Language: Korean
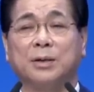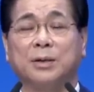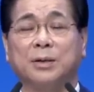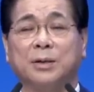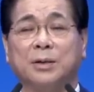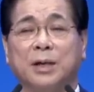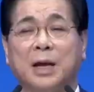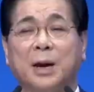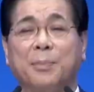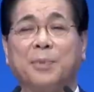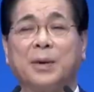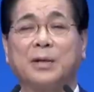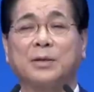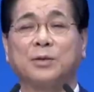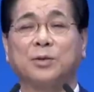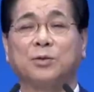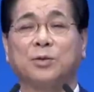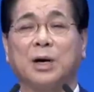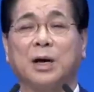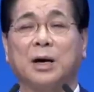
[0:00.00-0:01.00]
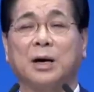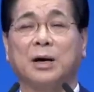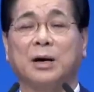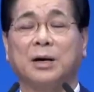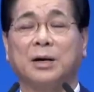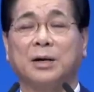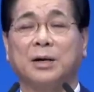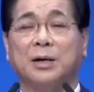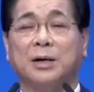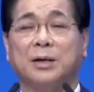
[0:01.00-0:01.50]
내 앞에서 누가
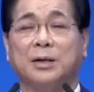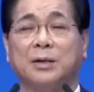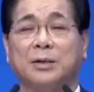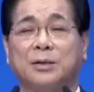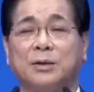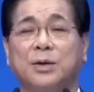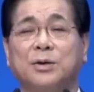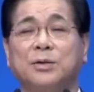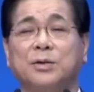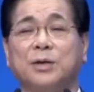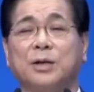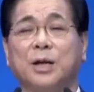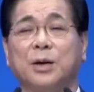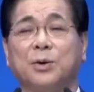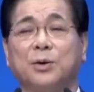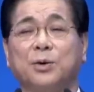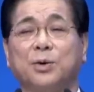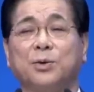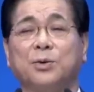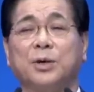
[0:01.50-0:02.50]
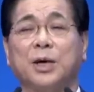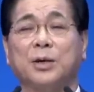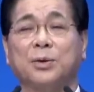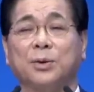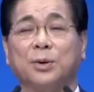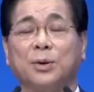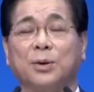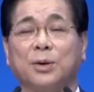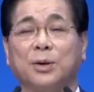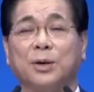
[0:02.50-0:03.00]
성질 내고 욕을
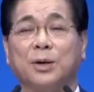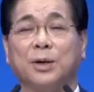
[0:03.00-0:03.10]
해도